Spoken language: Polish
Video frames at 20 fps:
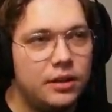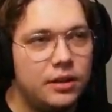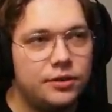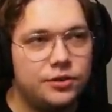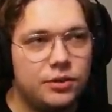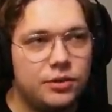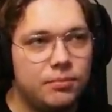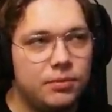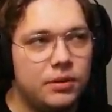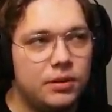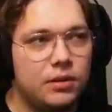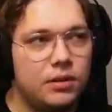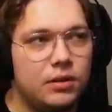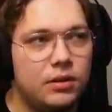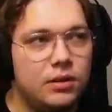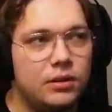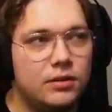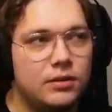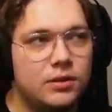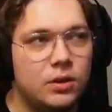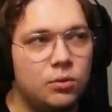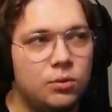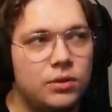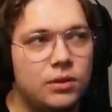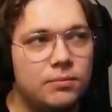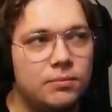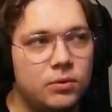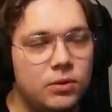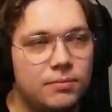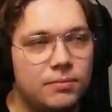żeby e,
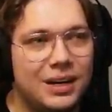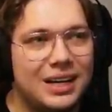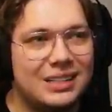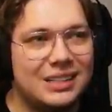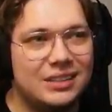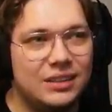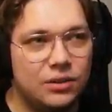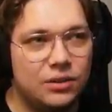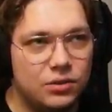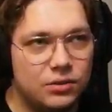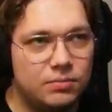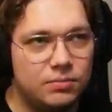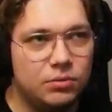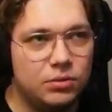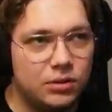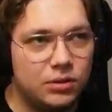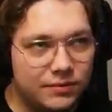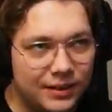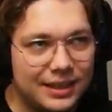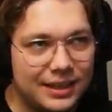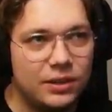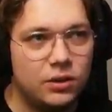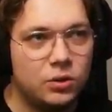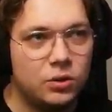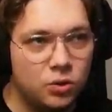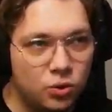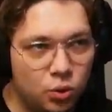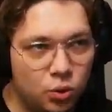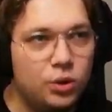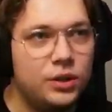zony były bardziej rozbudowane
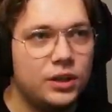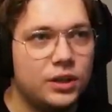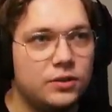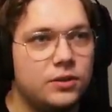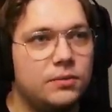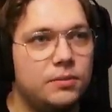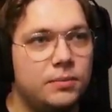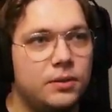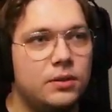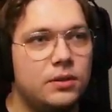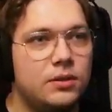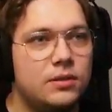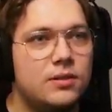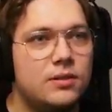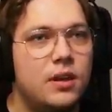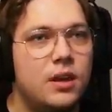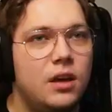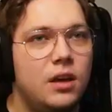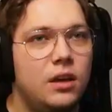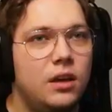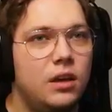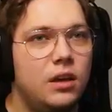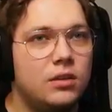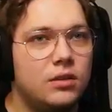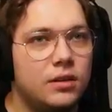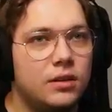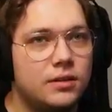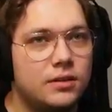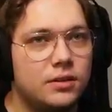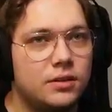ogólnie rzecz biorąc. I
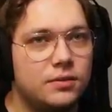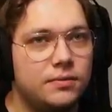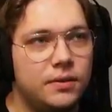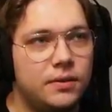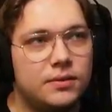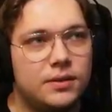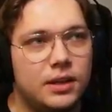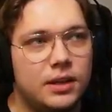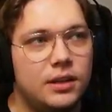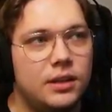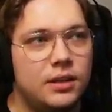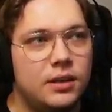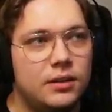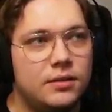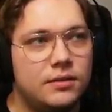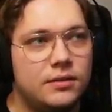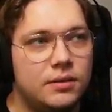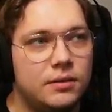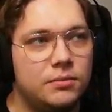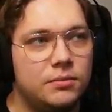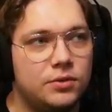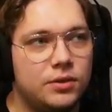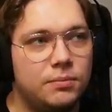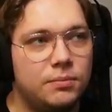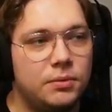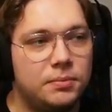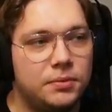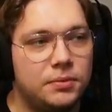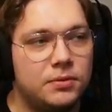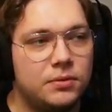to jest też związane z tym, że
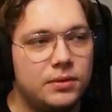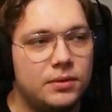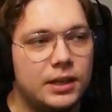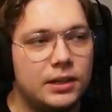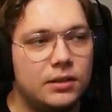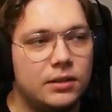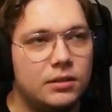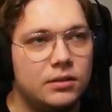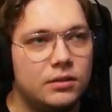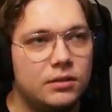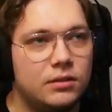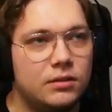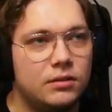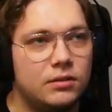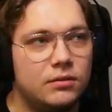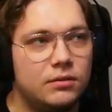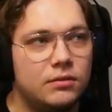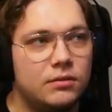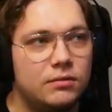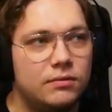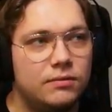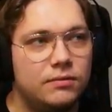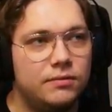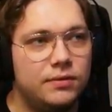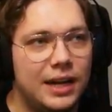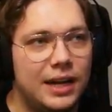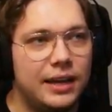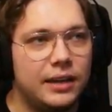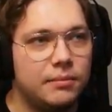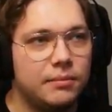po prostu Dragon
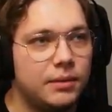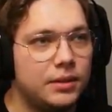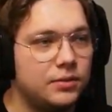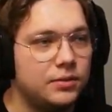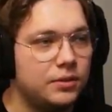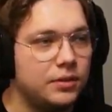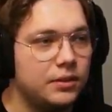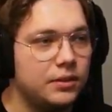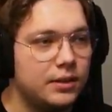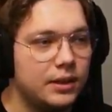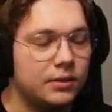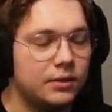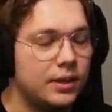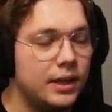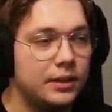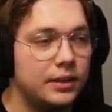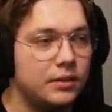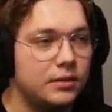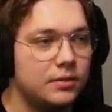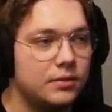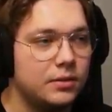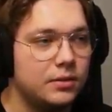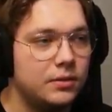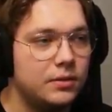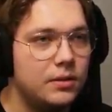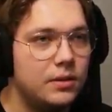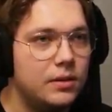Flying będzie, nie? Dragon Riding, sorry.